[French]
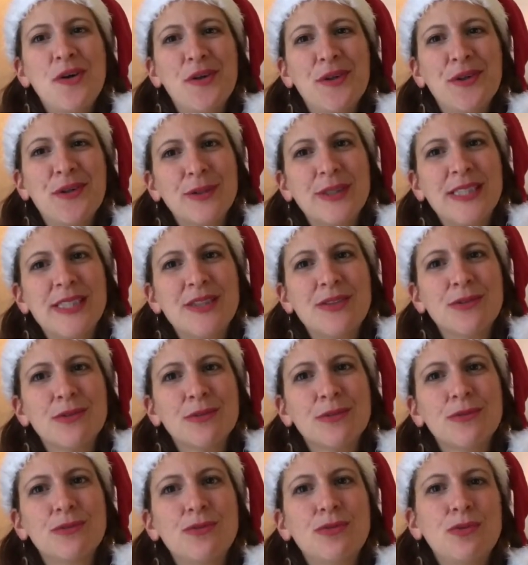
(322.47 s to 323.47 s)
euh, qui
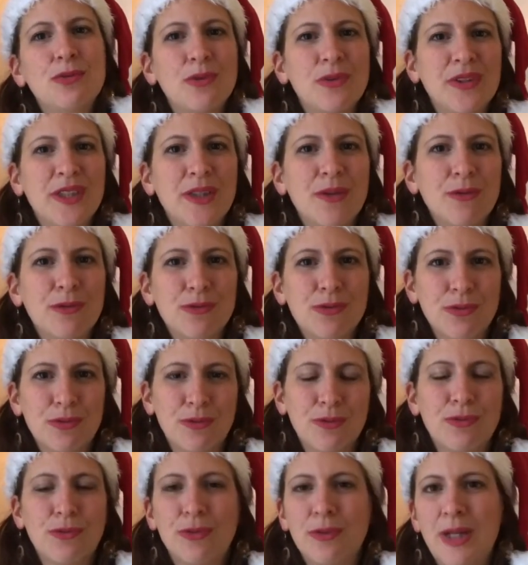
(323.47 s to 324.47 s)
sont tournées
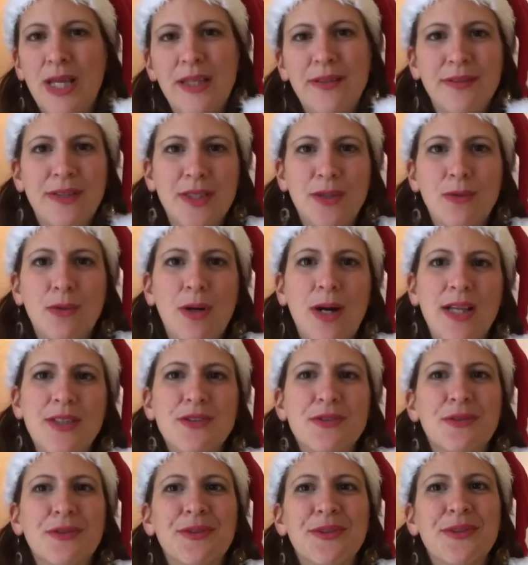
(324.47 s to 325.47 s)
autour de la
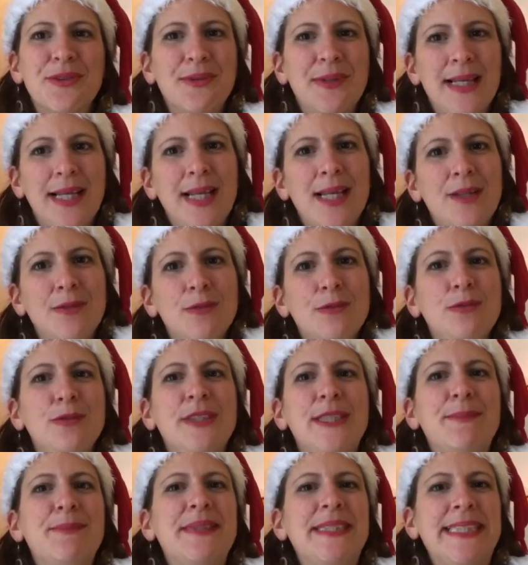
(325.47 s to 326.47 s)
décoration de Noël
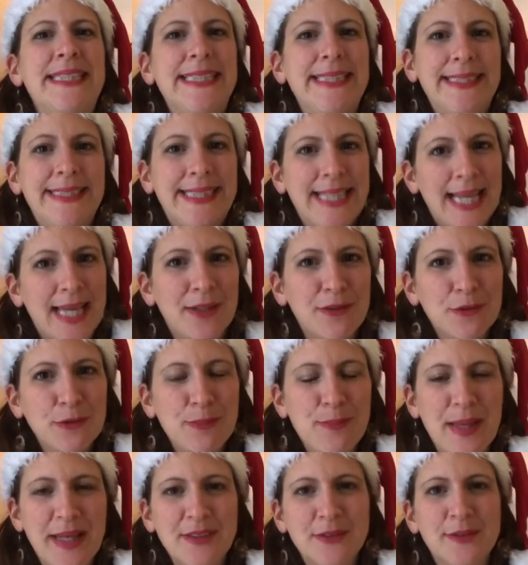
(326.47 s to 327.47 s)
ou des petits cadeaux
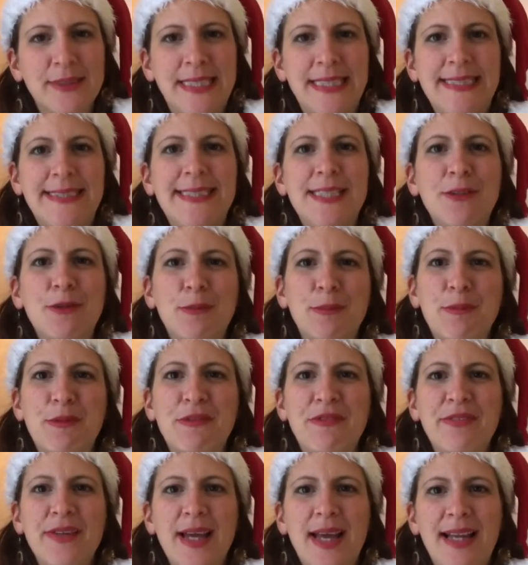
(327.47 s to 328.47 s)
personnalisés qu'on
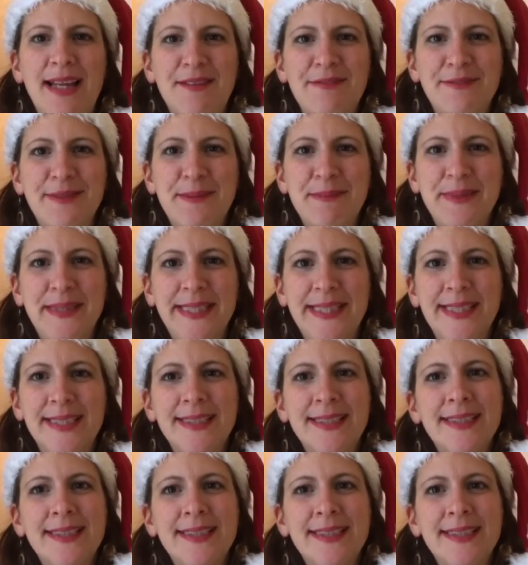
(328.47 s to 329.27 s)
peut faire à la famille.